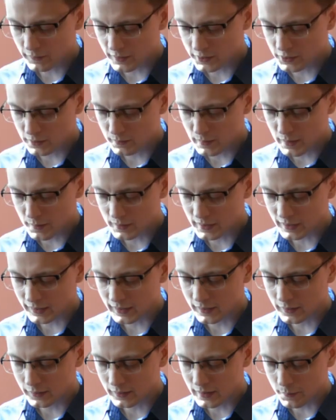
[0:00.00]
właśnie mamy
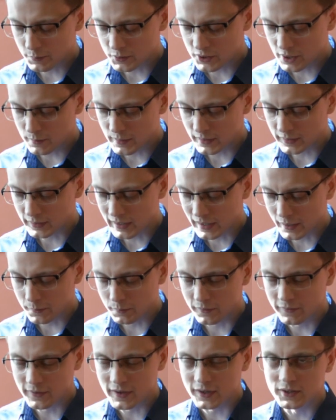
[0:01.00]
takie na przemian
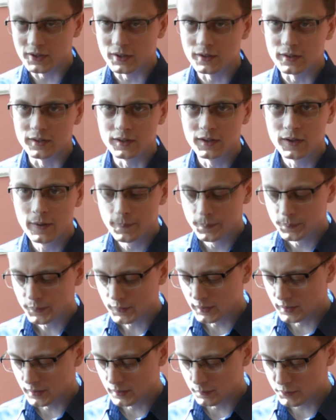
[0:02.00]
karbowanie i
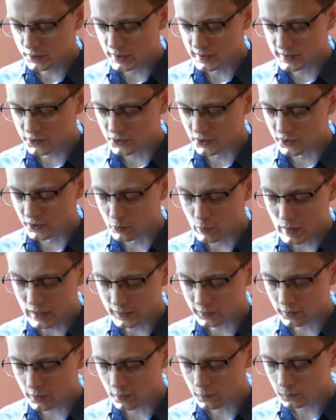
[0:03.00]
przestrzeń
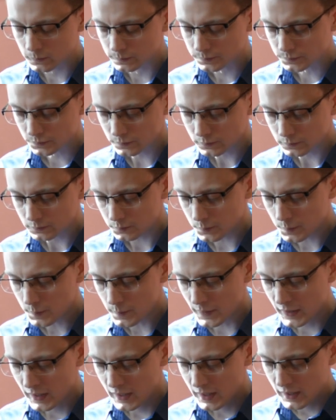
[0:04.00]
gładką.
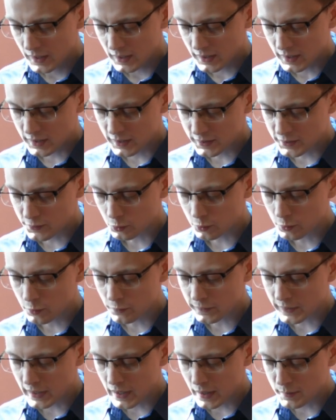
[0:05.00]
E,
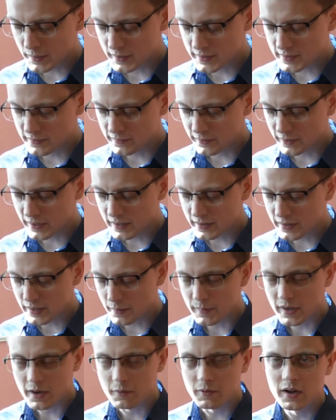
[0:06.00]
złotówka międzywojenna
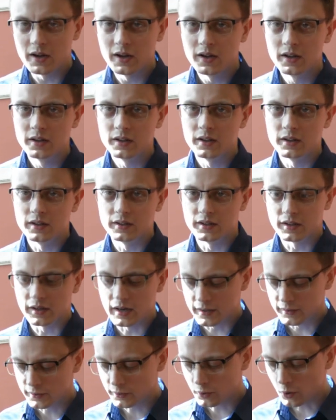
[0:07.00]
miała e, rand